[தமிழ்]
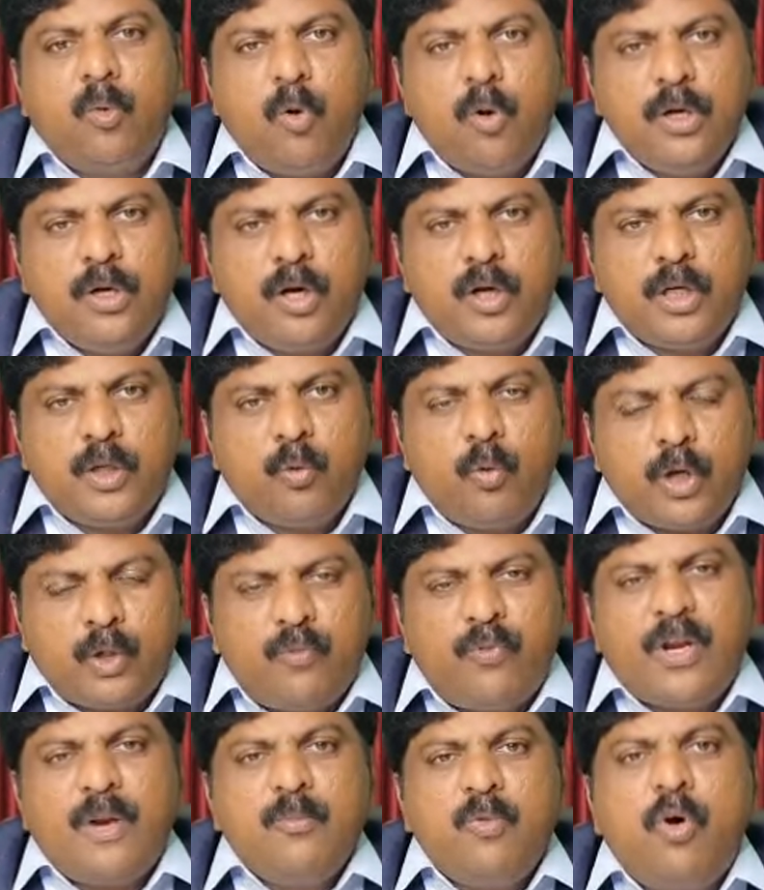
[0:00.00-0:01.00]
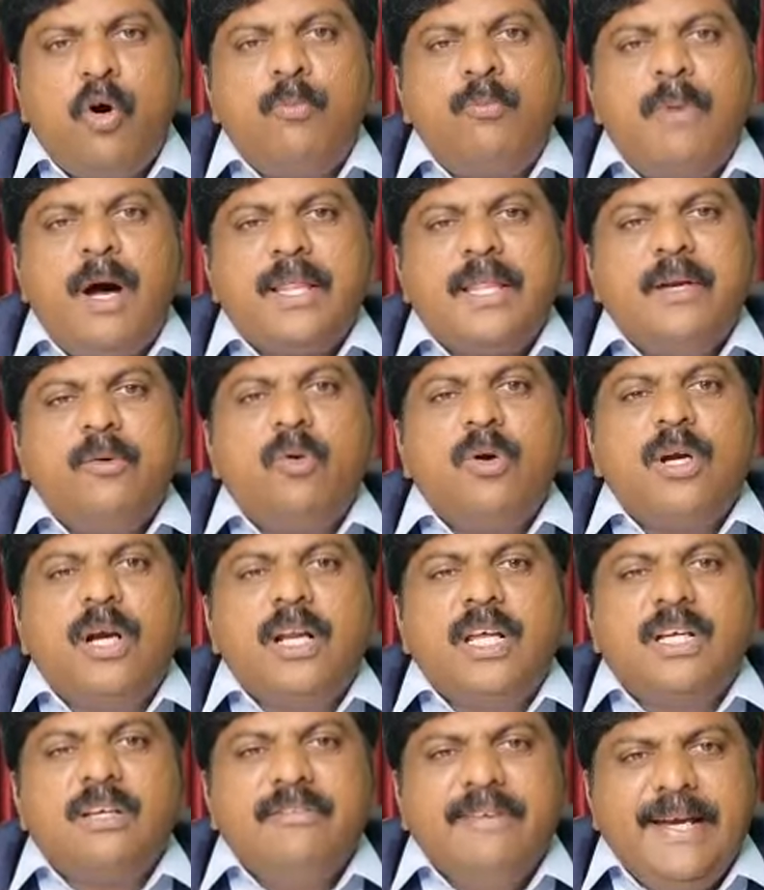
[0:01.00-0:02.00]
உங்களுக்கு ஒர்க் ஃப்ரம் ஹோம் மாதிரி
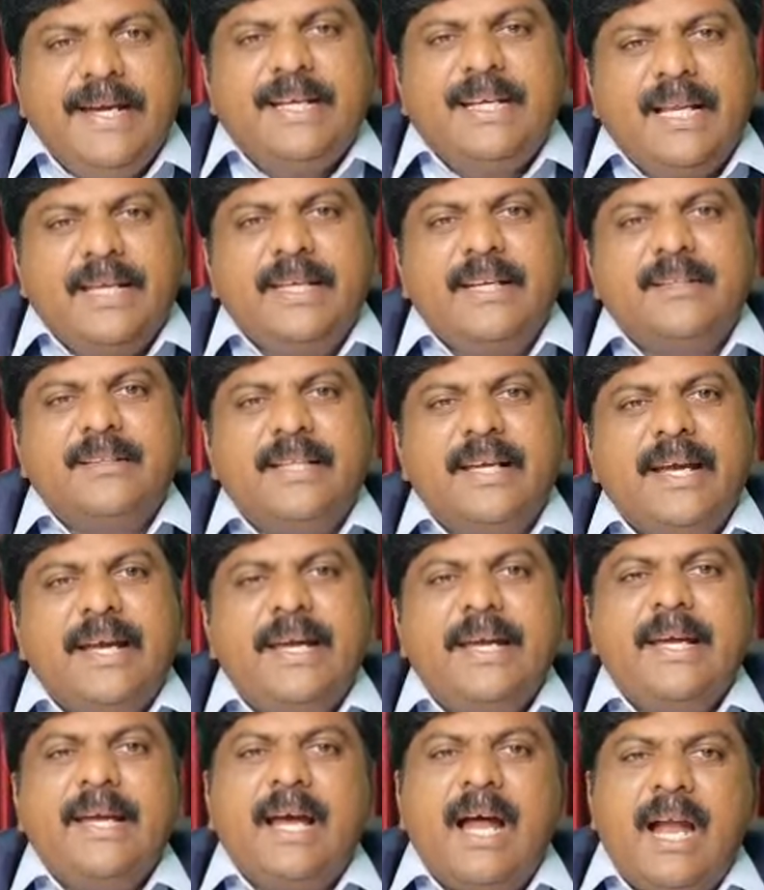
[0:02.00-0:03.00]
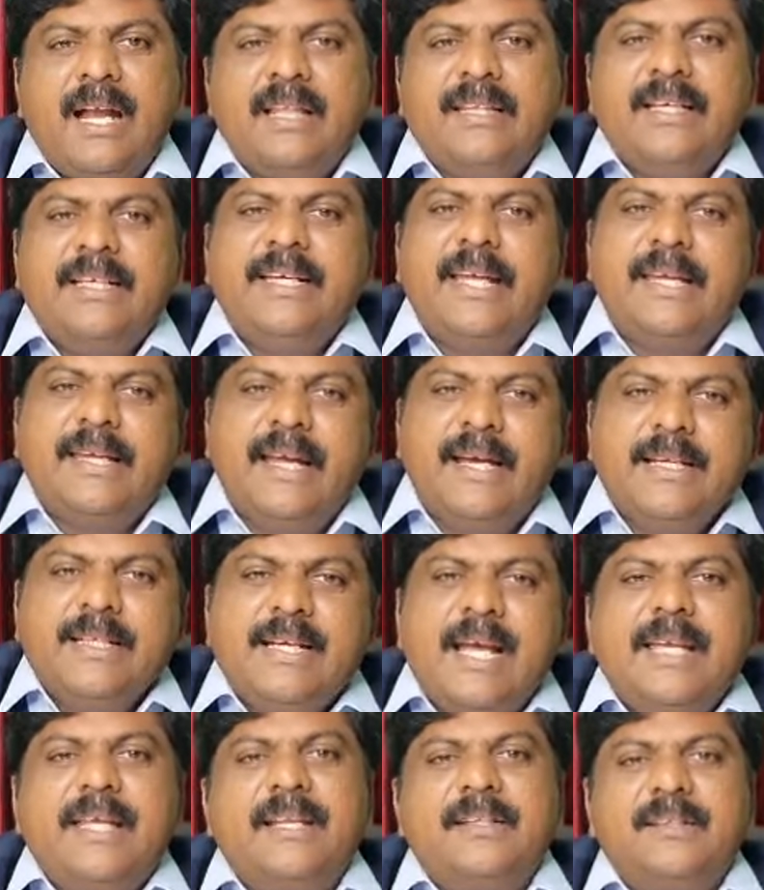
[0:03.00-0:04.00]
உங்களுக்கு வீட்டில் இருந்தே அல்லது நீங்கள்
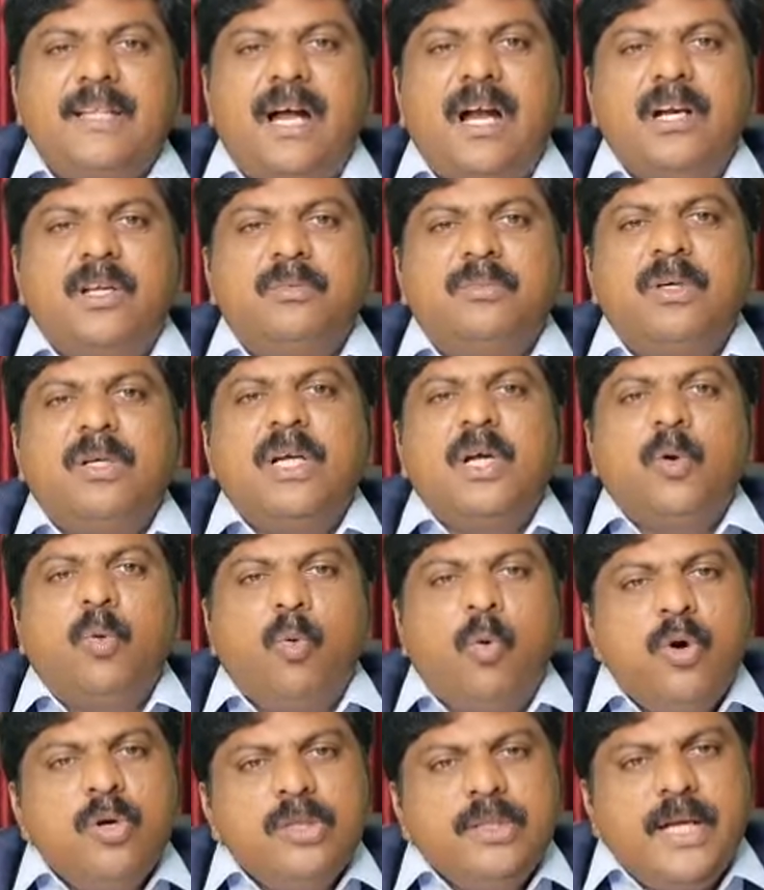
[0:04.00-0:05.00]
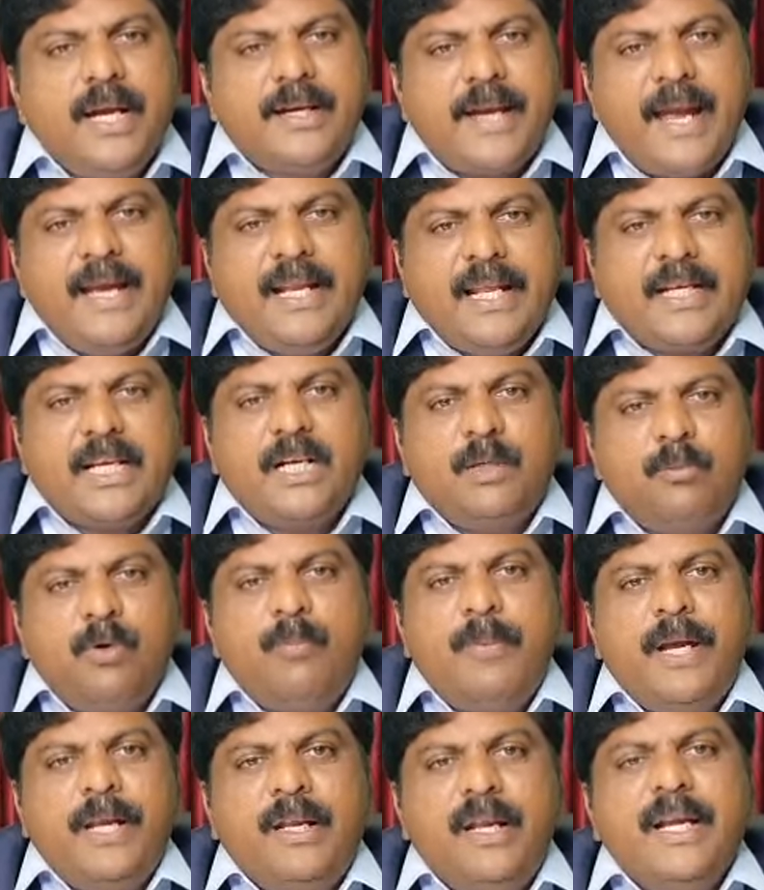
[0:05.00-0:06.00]
எங்கே இருந்தாலும் உங்கள் கையில் இருக்கிற
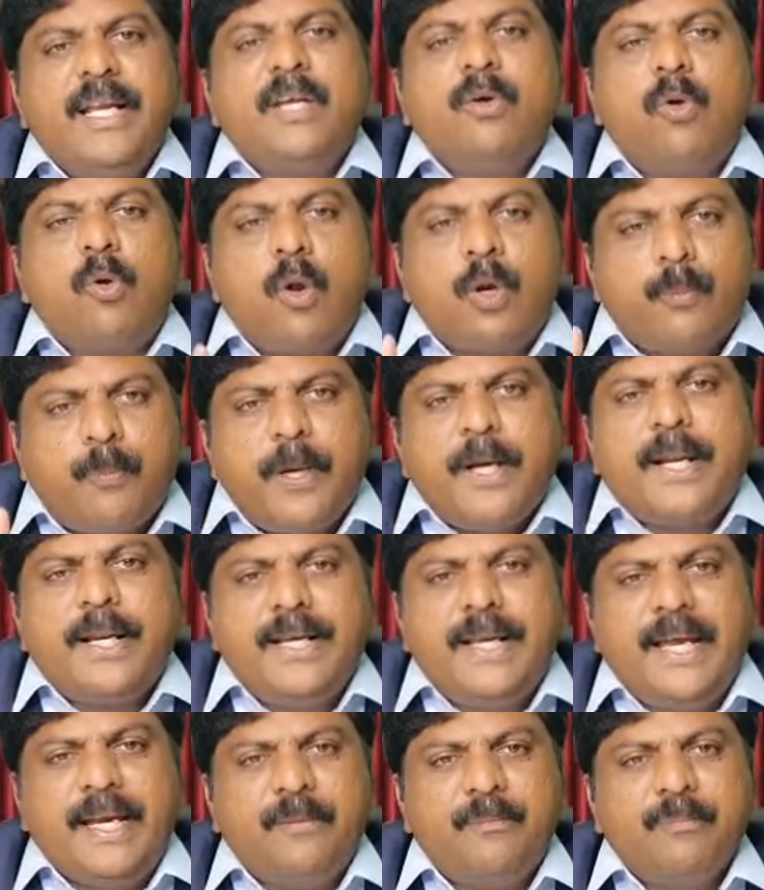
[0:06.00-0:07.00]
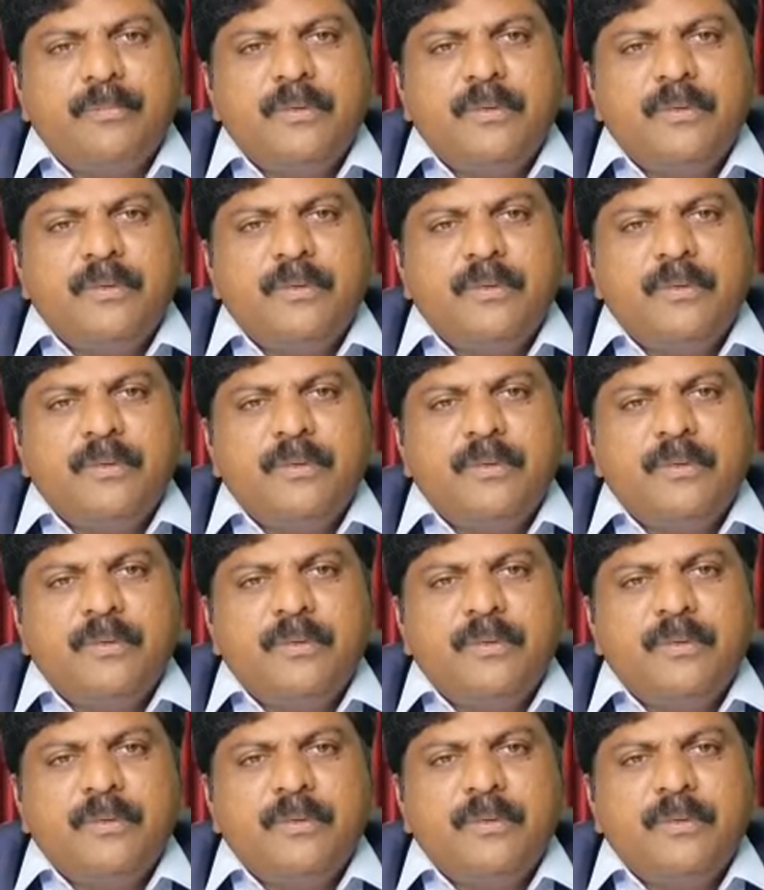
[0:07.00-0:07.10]
மொபைலில் நீங்கள் ஒரு ஒர்க் பண்ணுறீங்க